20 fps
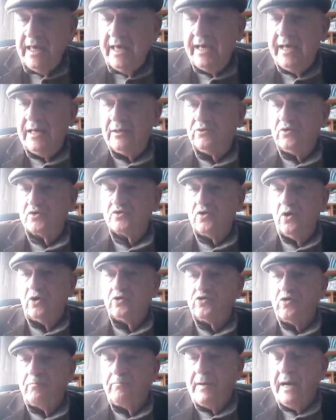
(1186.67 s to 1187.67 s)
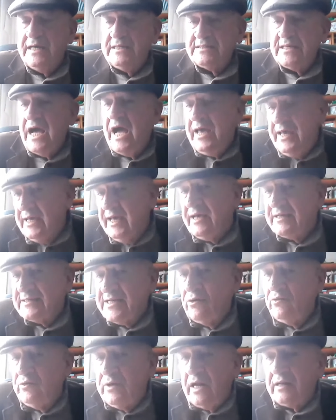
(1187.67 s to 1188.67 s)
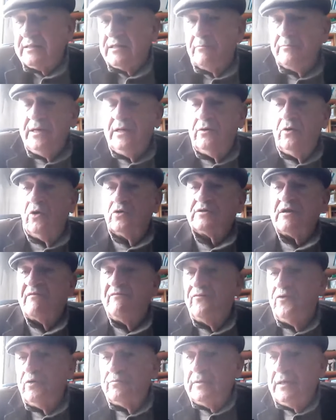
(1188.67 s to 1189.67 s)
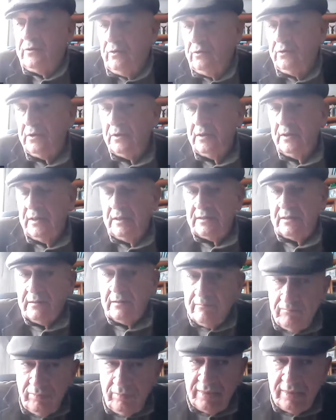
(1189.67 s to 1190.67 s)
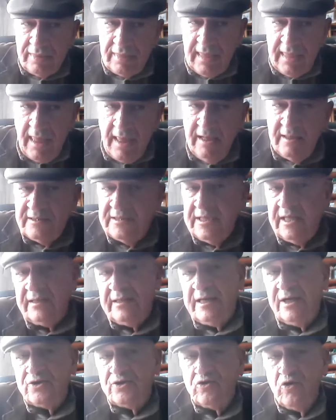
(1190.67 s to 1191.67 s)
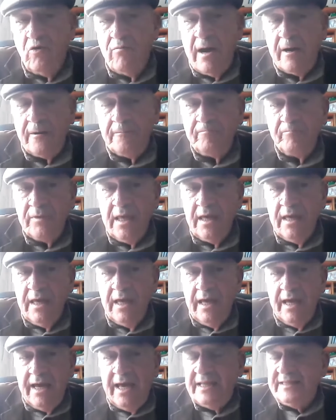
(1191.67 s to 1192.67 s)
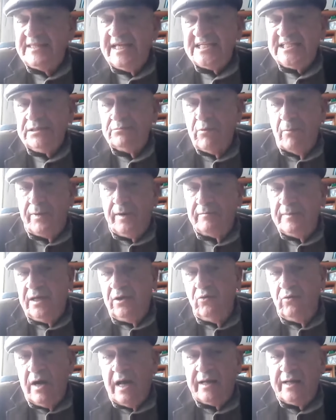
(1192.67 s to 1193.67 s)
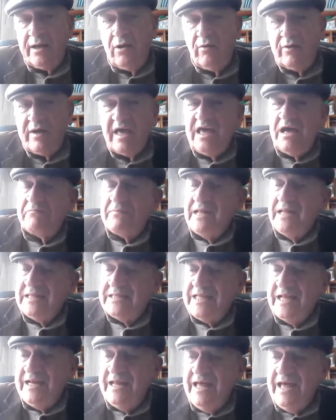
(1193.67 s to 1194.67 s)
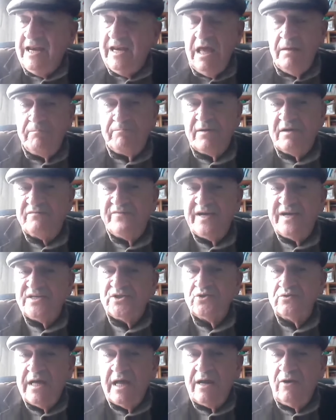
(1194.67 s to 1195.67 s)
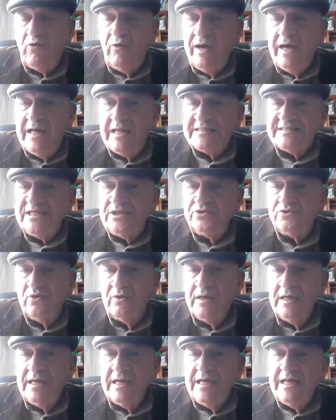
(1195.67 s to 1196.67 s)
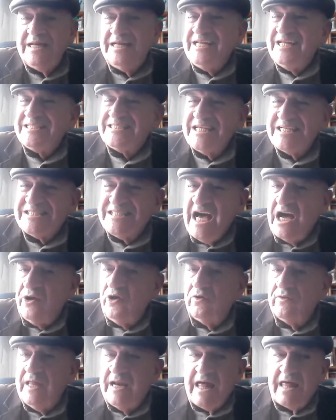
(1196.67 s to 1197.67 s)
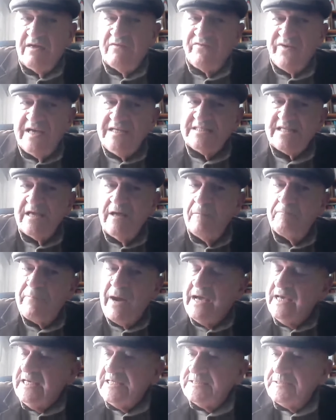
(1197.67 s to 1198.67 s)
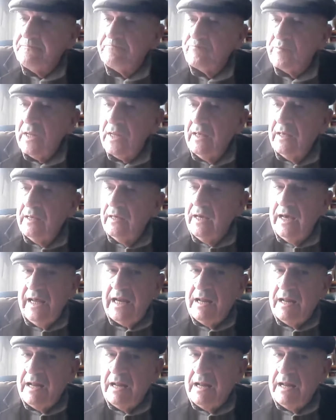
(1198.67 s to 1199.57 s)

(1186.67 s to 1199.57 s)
en estos otros países, hay que asegurar también otra forma, ¿no? de derechos humanos. En primer lugar, creo que hay que mantener y perfeccionar los ejercicios necesarios de la defensa del país en la